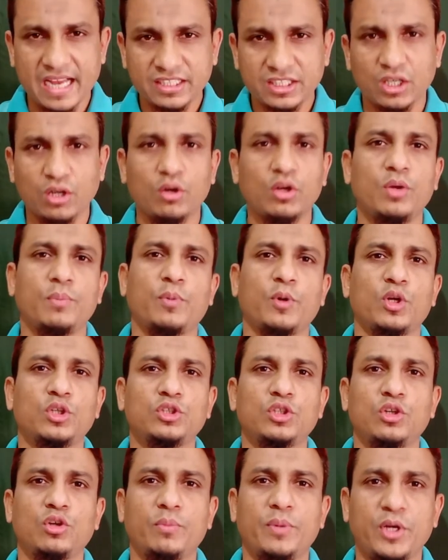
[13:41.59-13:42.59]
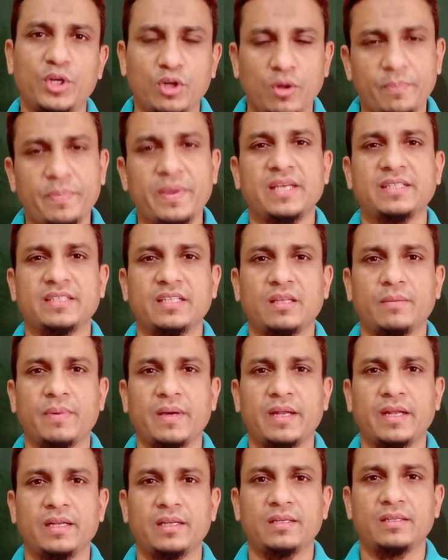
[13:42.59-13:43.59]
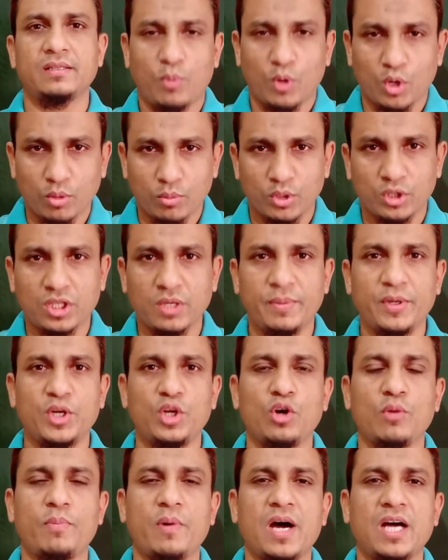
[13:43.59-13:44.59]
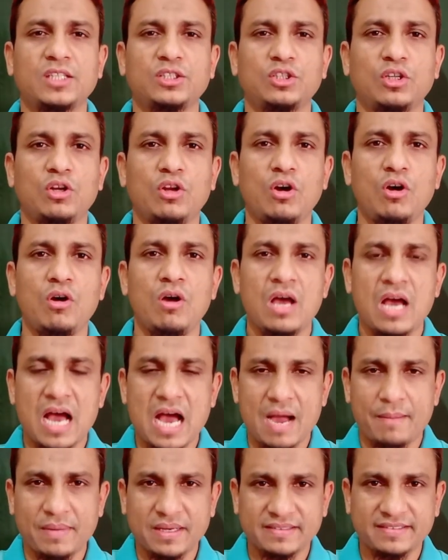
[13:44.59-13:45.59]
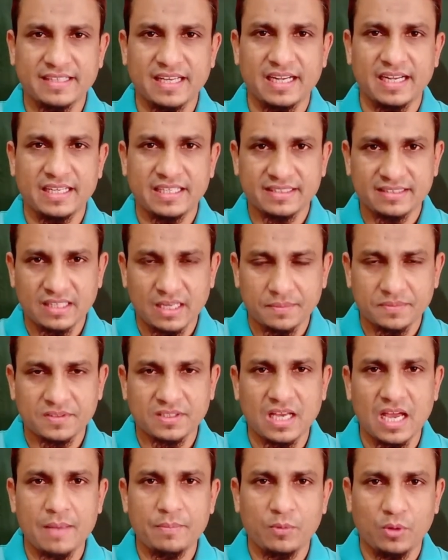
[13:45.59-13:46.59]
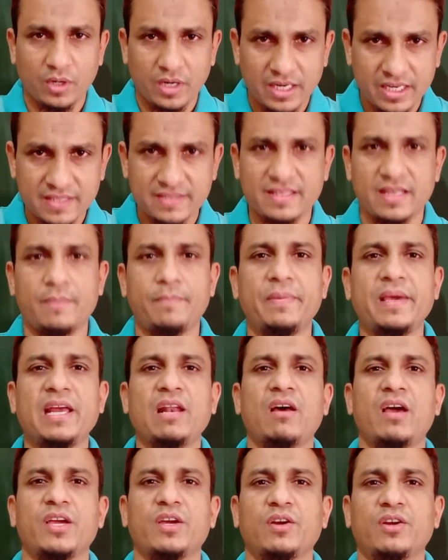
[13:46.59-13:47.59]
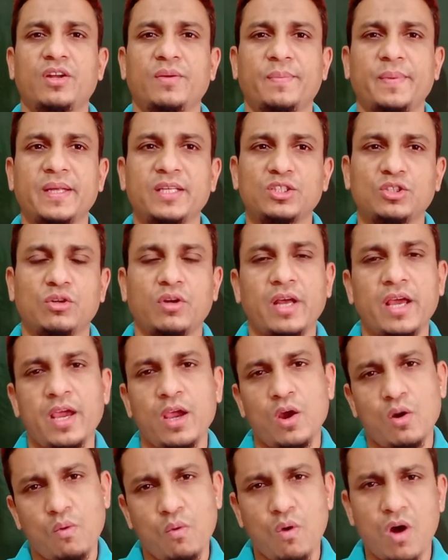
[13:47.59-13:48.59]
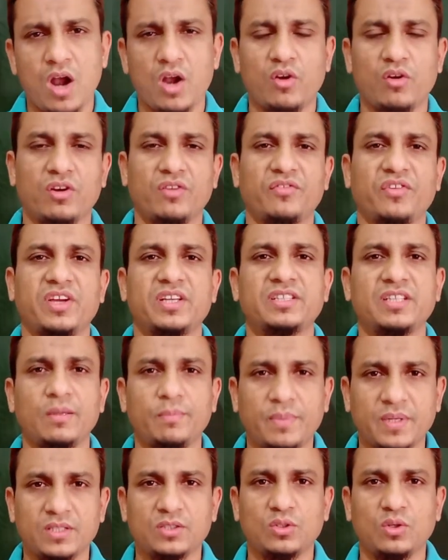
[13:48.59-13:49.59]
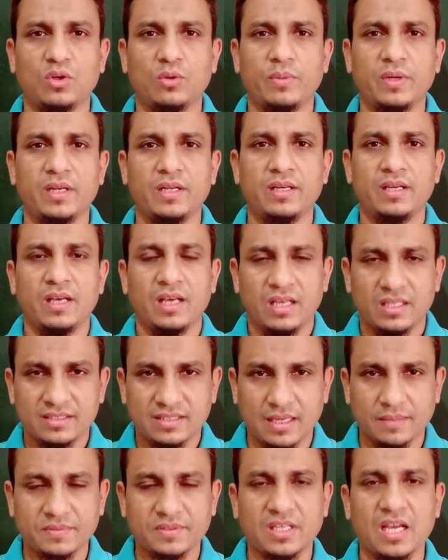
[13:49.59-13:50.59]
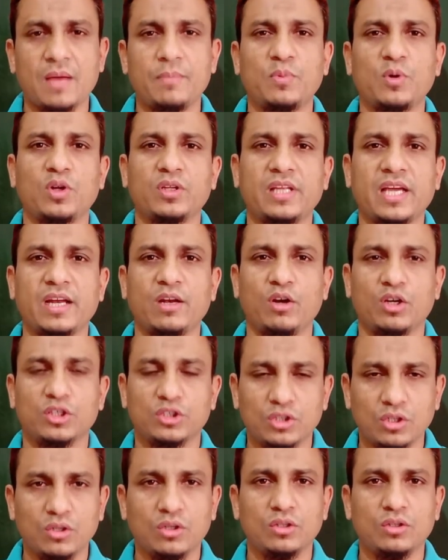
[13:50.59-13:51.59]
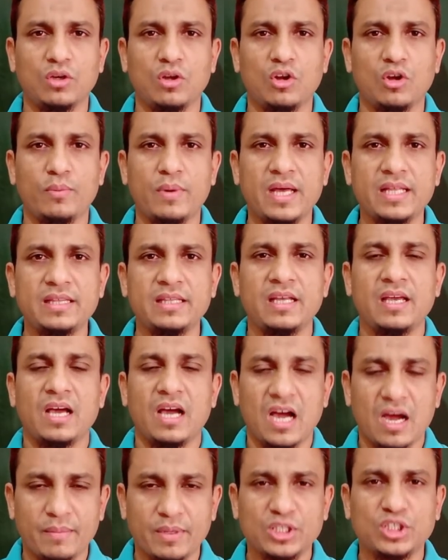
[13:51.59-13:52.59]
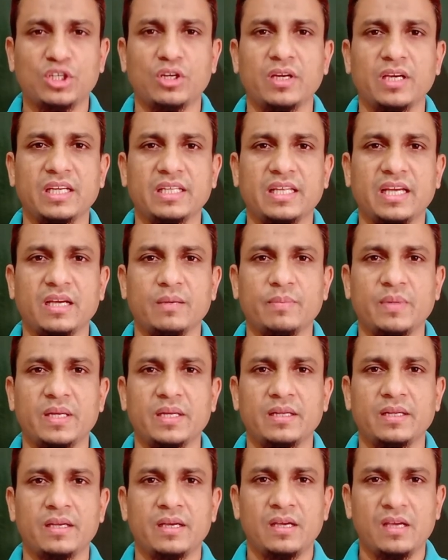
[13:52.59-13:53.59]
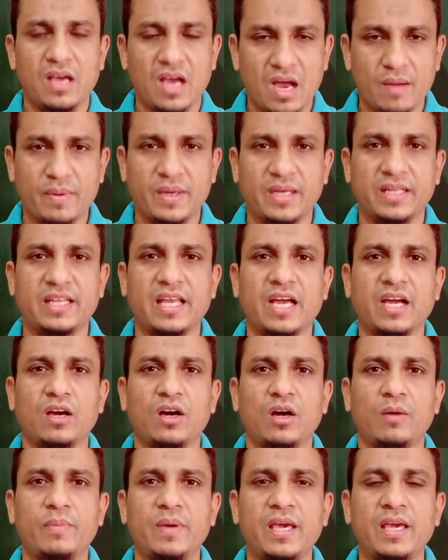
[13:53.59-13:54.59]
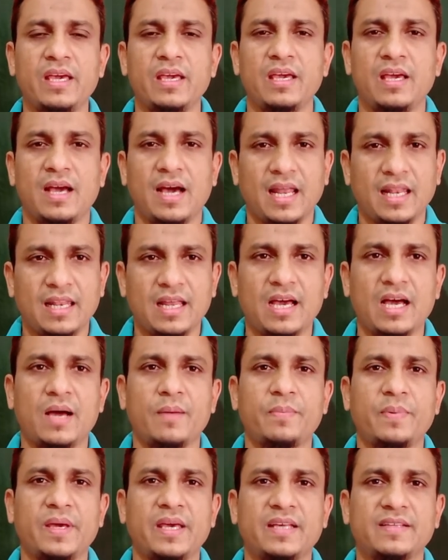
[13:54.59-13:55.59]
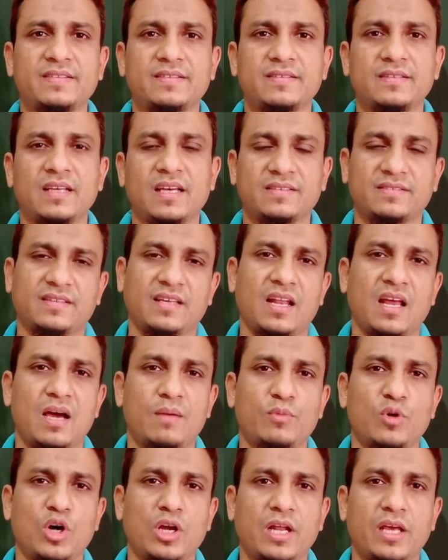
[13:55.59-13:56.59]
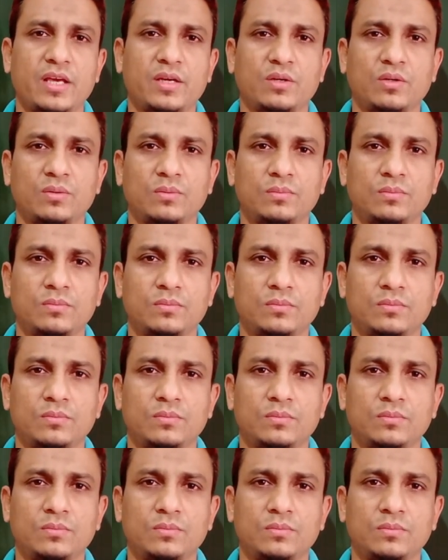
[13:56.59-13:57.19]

আশা করি প্রয়োজনীয় ভিডিও পেয়ে যেতে পারেন পরবর্তী ভিডিও পাওয়ার জন্য আমার চ্যানেলটি সাবস্ক্রাইব করে নিচের বেল আইকনটি প্রেস করে অল নোটিফিকেশান প্রেস করবেন সাবস্ক্রাইব করে থাকলে অসংখ্য ধন্যবাদ আমার সঙ্গে থাকবেন আবার দেখা হবে আল্লাহ হাফেজ আসসালামু আলাইকুম